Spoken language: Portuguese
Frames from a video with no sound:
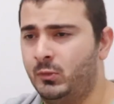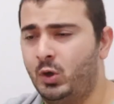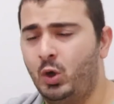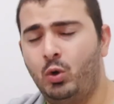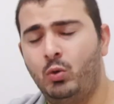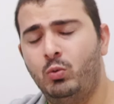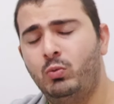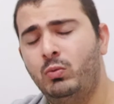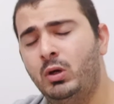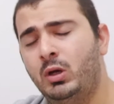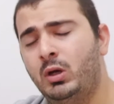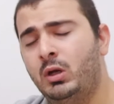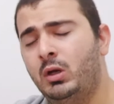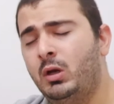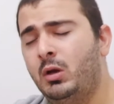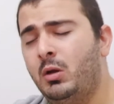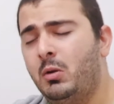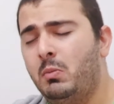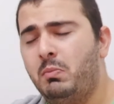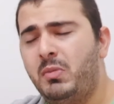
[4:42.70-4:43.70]
Ou
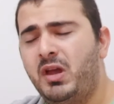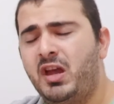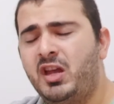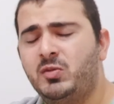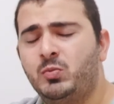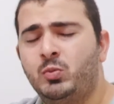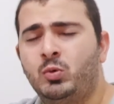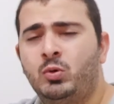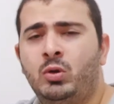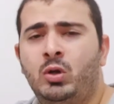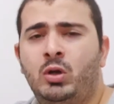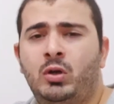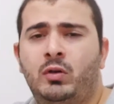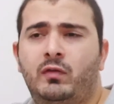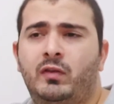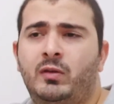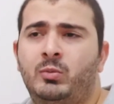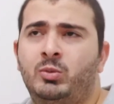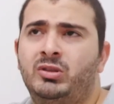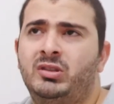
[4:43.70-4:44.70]
mesmo,
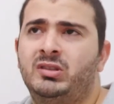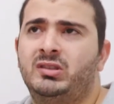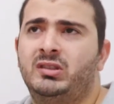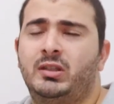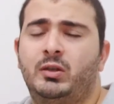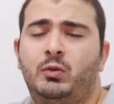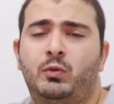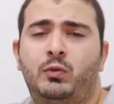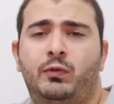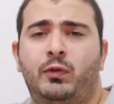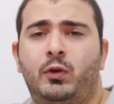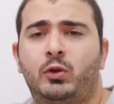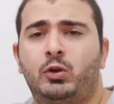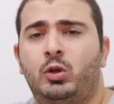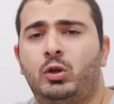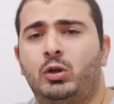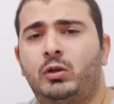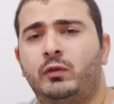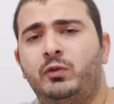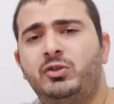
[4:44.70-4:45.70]
vamos dizer, um
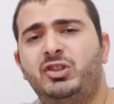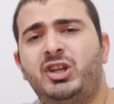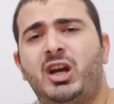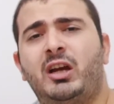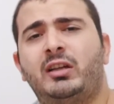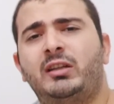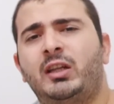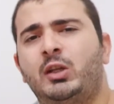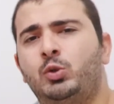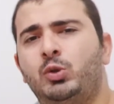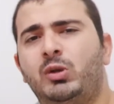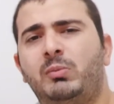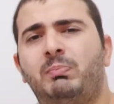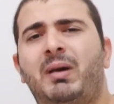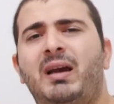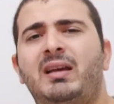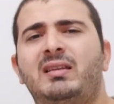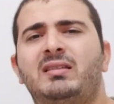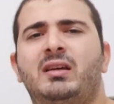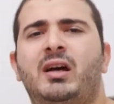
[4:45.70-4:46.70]
fotógrafo de arquitetura e
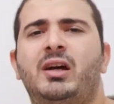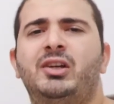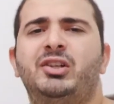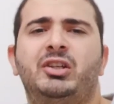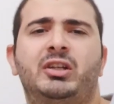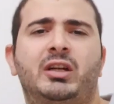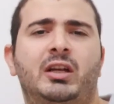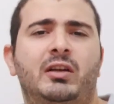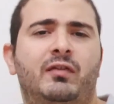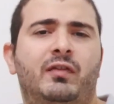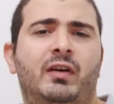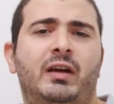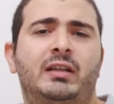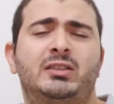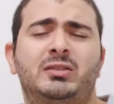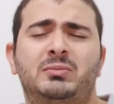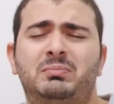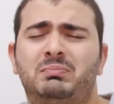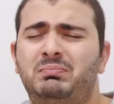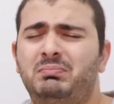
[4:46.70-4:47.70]
paisagem que ele faz